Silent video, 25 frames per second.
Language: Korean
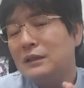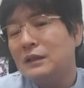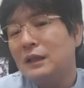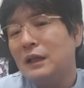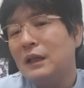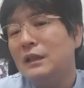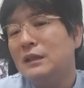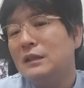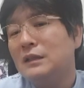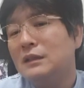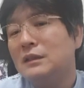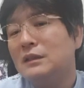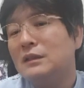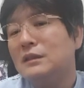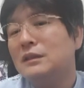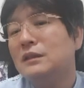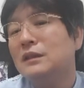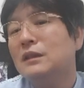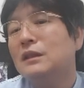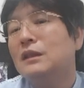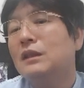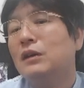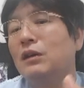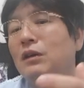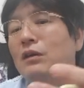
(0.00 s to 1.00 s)
사이즈,
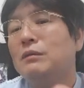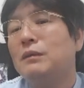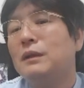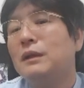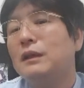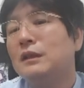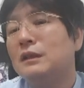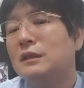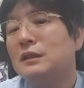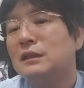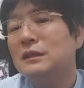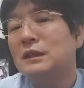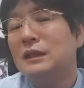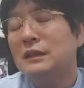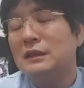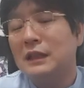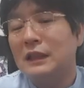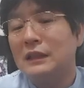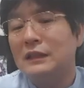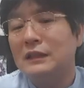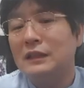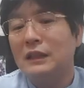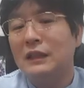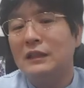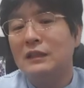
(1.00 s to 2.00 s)
크기가 얼마나 크냐
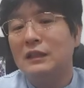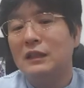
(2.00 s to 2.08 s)
작냐에